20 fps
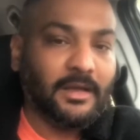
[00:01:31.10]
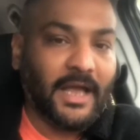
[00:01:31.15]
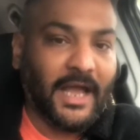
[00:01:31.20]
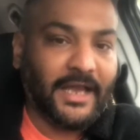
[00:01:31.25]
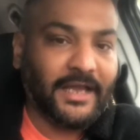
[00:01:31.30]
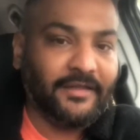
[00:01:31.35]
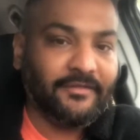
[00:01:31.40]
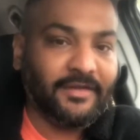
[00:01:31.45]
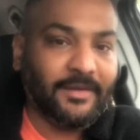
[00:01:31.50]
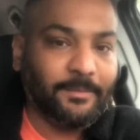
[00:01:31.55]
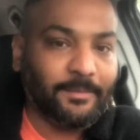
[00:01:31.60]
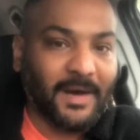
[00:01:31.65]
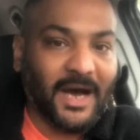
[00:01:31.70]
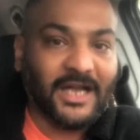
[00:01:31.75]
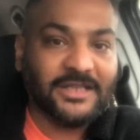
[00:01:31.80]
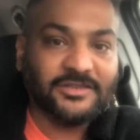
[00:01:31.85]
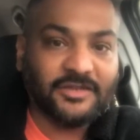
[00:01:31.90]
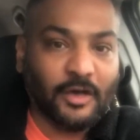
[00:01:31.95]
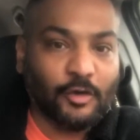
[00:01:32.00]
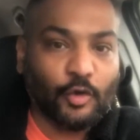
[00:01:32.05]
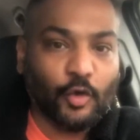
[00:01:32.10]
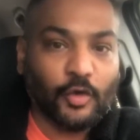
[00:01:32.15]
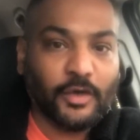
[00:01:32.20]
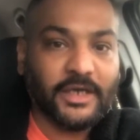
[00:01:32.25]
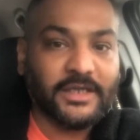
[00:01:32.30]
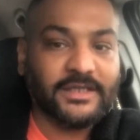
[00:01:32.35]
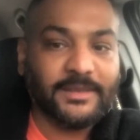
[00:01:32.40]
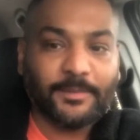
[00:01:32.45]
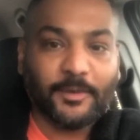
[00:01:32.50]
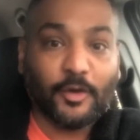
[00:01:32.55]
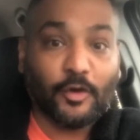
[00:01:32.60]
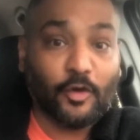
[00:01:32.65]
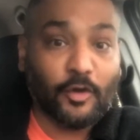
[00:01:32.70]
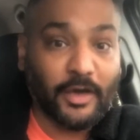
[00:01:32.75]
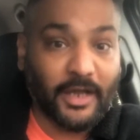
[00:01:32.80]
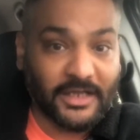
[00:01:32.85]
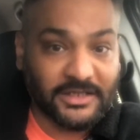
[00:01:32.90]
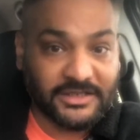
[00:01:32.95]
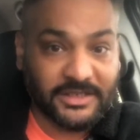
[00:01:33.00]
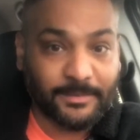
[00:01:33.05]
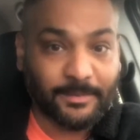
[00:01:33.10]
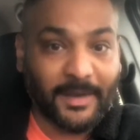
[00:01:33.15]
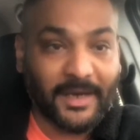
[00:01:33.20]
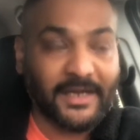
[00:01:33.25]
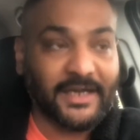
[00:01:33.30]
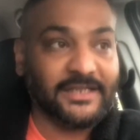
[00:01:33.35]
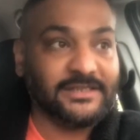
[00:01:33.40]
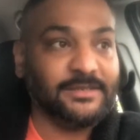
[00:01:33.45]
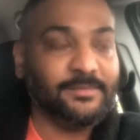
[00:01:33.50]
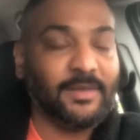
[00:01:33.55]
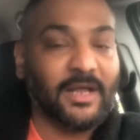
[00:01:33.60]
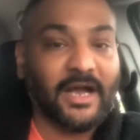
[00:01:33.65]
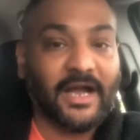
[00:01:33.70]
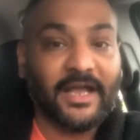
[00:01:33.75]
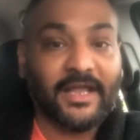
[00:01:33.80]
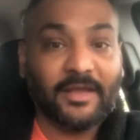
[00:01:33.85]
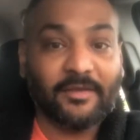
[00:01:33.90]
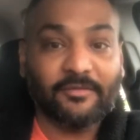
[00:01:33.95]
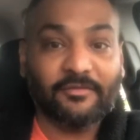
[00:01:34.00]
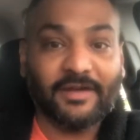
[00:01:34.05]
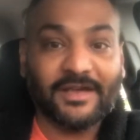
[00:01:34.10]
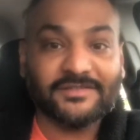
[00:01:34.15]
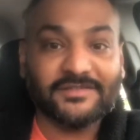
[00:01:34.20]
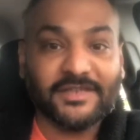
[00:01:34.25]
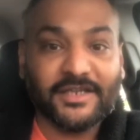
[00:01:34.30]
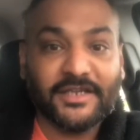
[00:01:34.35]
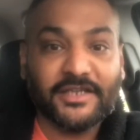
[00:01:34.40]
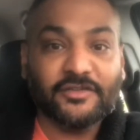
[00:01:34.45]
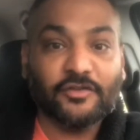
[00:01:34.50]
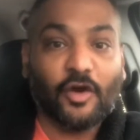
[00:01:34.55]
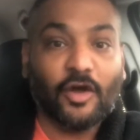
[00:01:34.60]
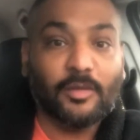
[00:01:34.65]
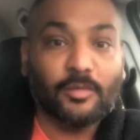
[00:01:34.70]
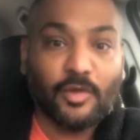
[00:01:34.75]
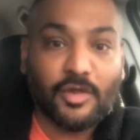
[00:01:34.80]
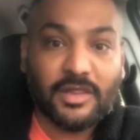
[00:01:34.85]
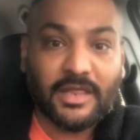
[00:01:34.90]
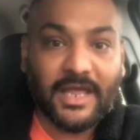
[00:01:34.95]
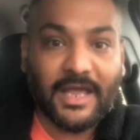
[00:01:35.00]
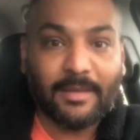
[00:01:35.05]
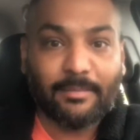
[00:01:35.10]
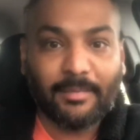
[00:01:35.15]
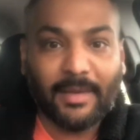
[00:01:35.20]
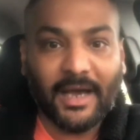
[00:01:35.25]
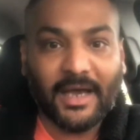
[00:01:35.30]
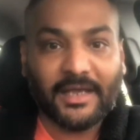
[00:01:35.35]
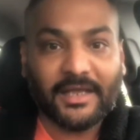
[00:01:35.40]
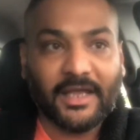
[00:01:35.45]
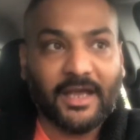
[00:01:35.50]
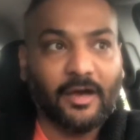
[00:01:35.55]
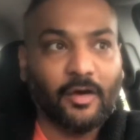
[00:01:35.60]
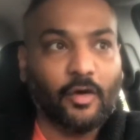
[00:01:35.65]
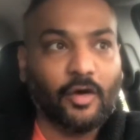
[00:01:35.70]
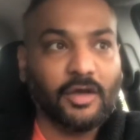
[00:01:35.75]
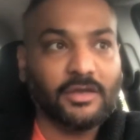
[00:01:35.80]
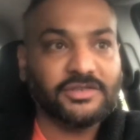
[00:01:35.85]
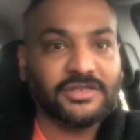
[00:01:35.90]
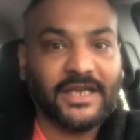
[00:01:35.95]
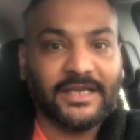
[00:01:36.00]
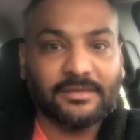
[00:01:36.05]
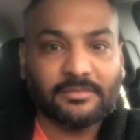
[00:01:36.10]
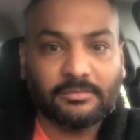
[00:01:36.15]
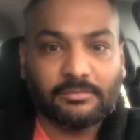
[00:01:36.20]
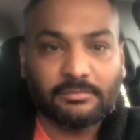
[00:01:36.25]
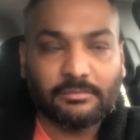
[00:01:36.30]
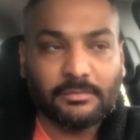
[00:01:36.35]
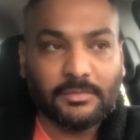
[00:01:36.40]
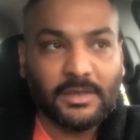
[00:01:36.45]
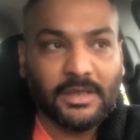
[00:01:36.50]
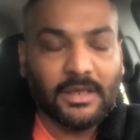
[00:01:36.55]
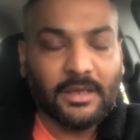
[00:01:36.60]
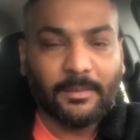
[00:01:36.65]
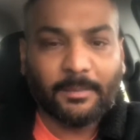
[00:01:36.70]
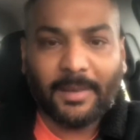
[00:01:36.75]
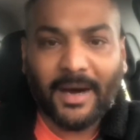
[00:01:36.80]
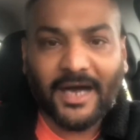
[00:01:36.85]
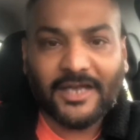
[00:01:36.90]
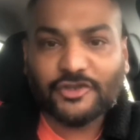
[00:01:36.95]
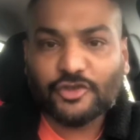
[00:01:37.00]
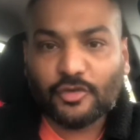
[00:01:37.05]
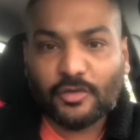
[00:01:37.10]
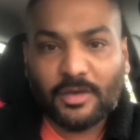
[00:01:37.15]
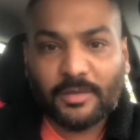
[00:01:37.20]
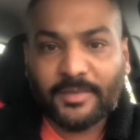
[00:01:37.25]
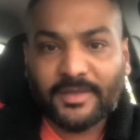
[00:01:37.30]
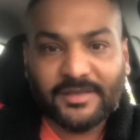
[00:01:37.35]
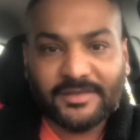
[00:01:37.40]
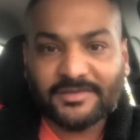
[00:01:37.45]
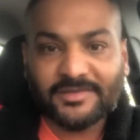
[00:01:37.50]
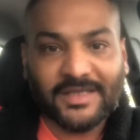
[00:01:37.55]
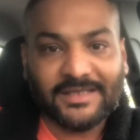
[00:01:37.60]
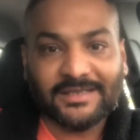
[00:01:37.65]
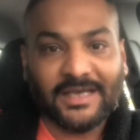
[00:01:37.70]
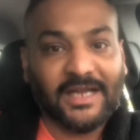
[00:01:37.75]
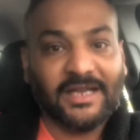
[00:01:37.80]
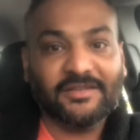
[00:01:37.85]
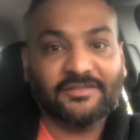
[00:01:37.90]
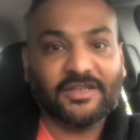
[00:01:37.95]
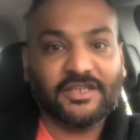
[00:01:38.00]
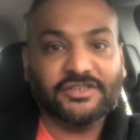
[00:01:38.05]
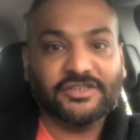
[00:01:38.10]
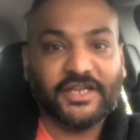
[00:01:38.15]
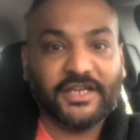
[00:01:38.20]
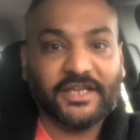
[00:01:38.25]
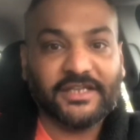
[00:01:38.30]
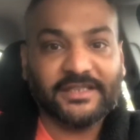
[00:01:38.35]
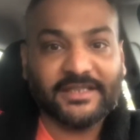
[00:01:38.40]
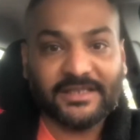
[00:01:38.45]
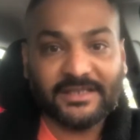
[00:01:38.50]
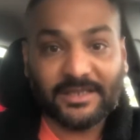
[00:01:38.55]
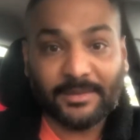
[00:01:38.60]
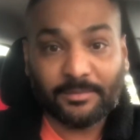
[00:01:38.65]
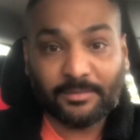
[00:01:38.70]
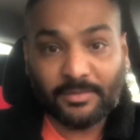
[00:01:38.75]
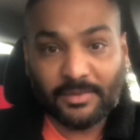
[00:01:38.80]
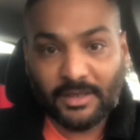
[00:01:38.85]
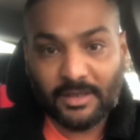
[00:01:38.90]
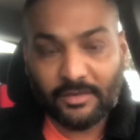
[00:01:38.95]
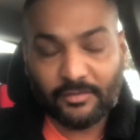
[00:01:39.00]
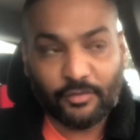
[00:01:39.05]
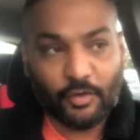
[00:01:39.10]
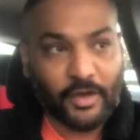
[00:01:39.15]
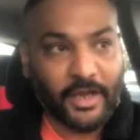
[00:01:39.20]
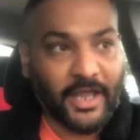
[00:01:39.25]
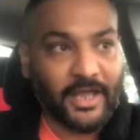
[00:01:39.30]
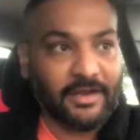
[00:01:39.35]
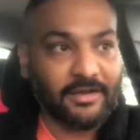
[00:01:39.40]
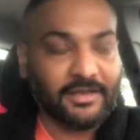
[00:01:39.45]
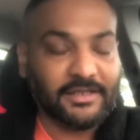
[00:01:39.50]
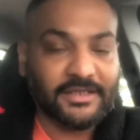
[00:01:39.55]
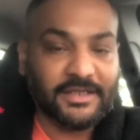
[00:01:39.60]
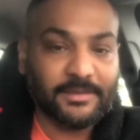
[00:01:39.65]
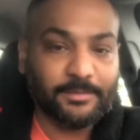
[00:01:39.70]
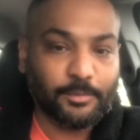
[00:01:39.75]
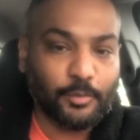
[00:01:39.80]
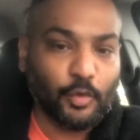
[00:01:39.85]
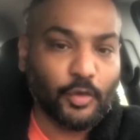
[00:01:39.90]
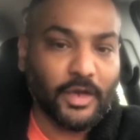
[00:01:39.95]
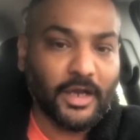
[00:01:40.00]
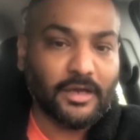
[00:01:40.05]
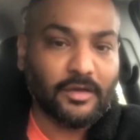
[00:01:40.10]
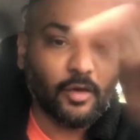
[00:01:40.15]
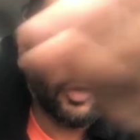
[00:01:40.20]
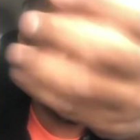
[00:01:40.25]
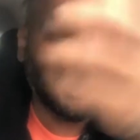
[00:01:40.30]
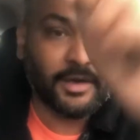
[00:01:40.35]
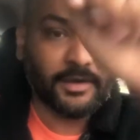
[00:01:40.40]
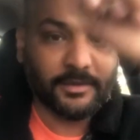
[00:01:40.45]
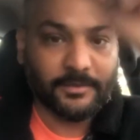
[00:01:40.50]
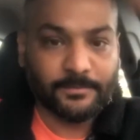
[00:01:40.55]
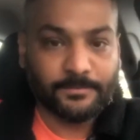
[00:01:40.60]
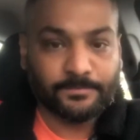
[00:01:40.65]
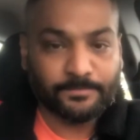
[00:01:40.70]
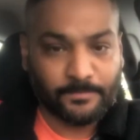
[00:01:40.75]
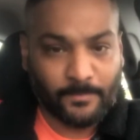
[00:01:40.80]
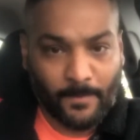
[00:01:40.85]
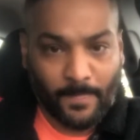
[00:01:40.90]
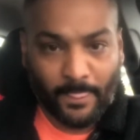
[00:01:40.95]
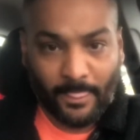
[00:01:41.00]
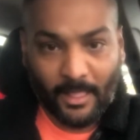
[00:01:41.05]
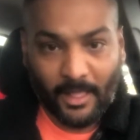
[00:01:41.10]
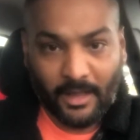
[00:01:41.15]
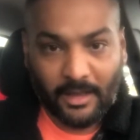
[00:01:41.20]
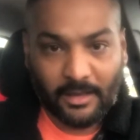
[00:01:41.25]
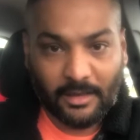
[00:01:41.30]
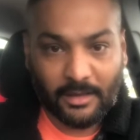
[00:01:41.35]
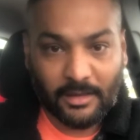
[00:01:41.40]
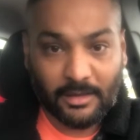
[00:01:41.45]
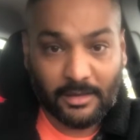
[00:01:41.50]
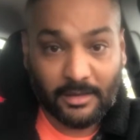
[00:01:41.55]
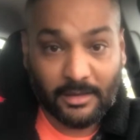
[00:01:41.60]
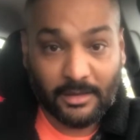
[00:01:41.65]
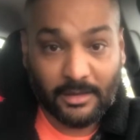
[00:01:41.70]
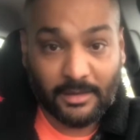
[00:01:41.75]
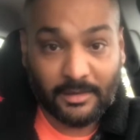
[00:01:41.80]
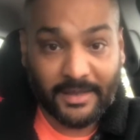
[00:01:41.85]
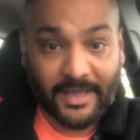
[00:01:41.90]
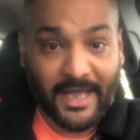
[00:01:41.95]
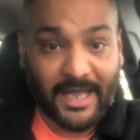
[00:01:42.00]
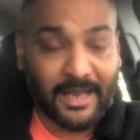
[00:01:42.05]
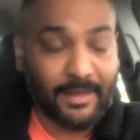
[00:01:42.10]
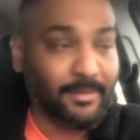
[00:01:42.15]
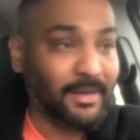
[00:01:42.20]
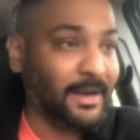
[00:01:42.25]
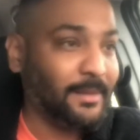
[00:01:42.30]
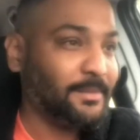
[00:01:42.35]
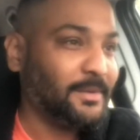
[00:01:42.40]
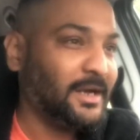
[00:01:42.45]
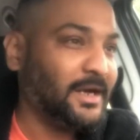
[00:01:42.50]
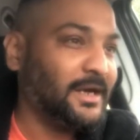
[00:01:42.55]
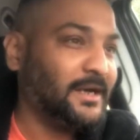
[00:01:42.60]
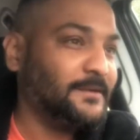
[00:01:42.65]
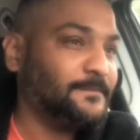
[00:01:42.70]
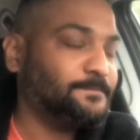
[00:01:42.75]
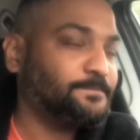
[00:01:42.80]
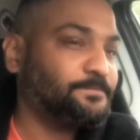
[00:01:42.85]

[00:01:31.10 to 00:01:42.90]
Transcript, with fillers: एनी anyway, पाँच आउट हो गए थे फिर उन्होंने अच्छी पार्टनरशिप लगाई वेस्ट इंडीज़ ऑलमोस्ट गेम में आ गया और शायद पाँच ओवर में जब सैंतालीस रन चाहिए थे जब वो खेल रहे थे पूरन और आ, क्या नाम है आपका